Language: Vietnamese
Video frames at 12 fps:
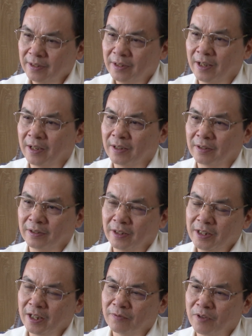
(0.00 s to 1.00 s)
à, những
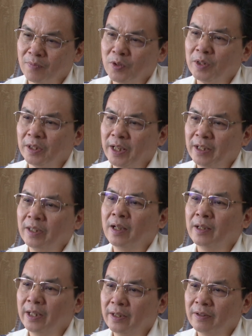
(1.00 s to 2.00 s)
cái sản phẩm giao dịch đấy tăng
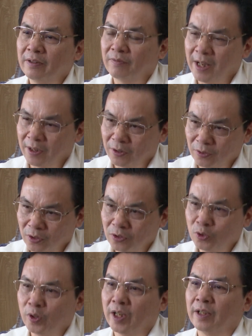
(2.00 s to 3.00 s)
lên và nó
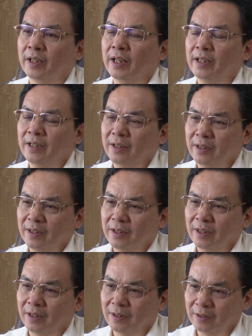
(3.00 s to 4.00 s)
chuyển cái
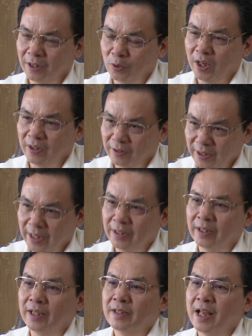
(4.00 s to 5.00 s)
à, lợi nhuận
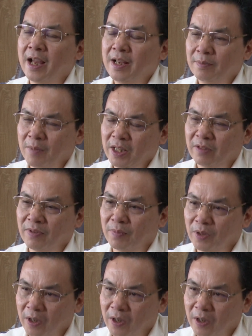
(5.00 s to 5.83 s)
thành cái giá bán sản phẩm